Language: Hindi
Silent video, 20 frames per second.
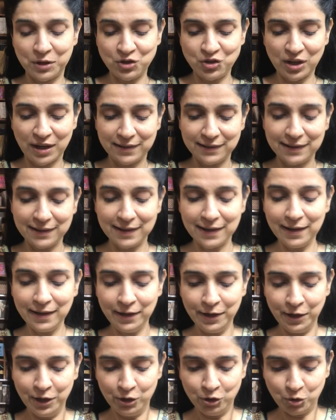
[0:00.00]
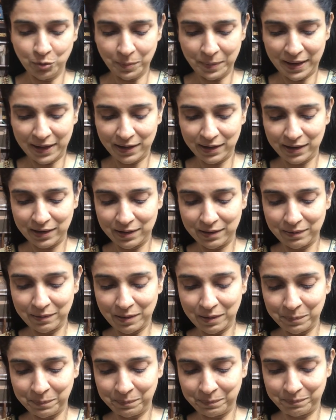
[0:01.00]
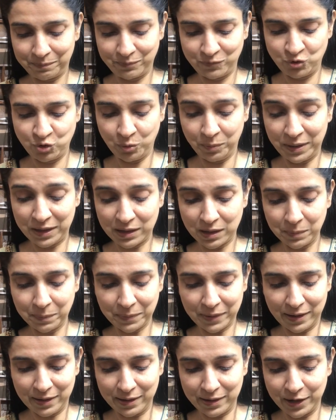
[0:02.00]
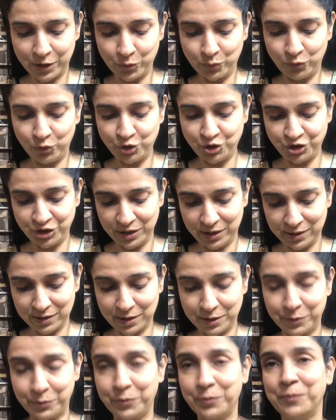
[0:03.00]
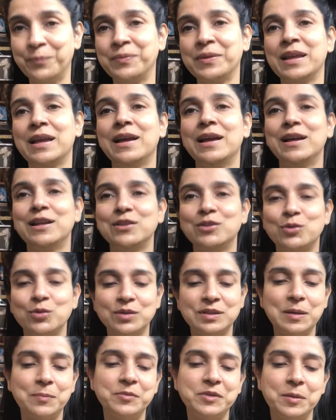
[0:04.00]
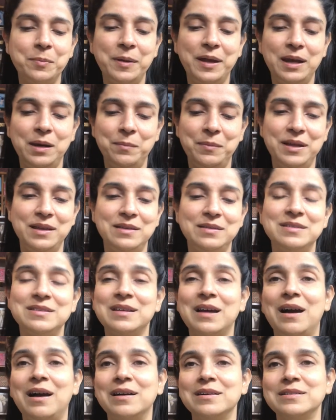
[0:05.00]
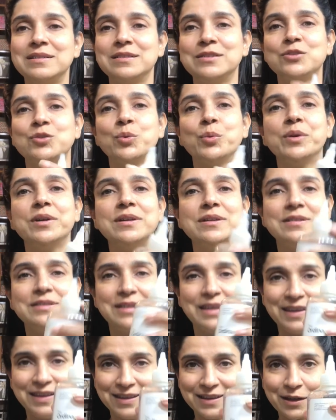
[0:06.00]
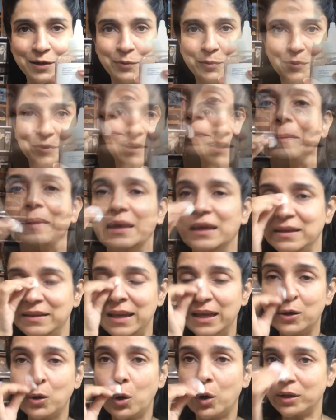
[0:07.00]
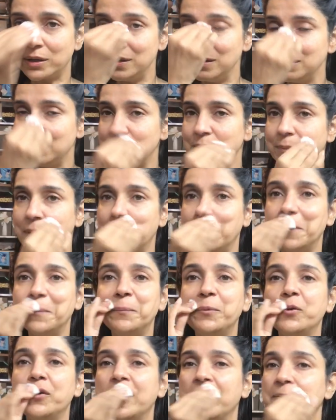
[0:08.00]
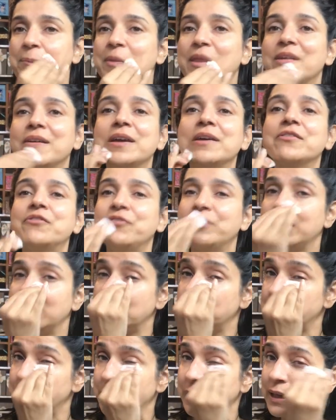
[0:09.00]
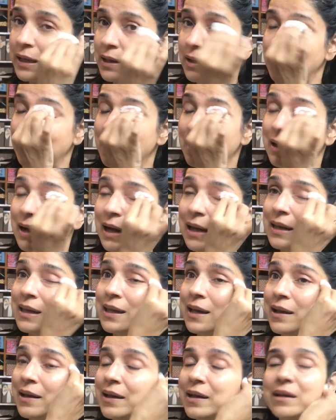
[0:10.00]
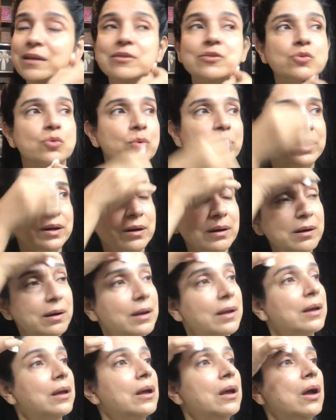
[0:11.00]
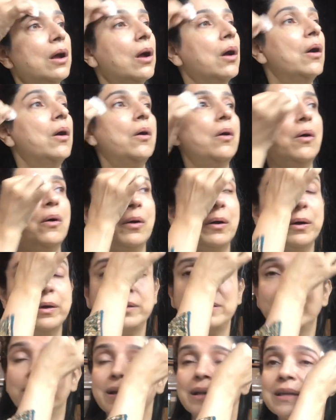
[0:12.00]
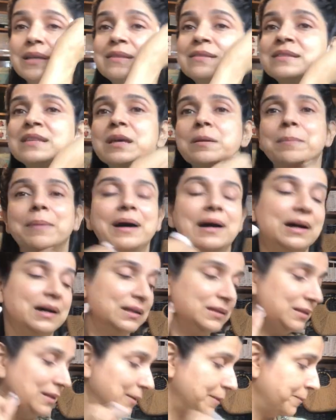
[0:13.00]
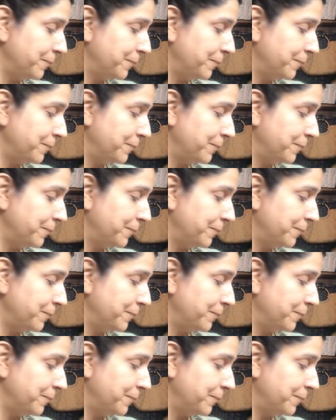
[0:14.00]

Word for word: की शादी है तो मैं अब जो मेकअप कर रही हूँ वो शेयर करूँ तो सबसे पहले मैं स्टार्ट टोनर से ही करूँगी ये कॉटन से मैंने पूरे अपने फेस पे लगा लिया है टोनर और इसके बाद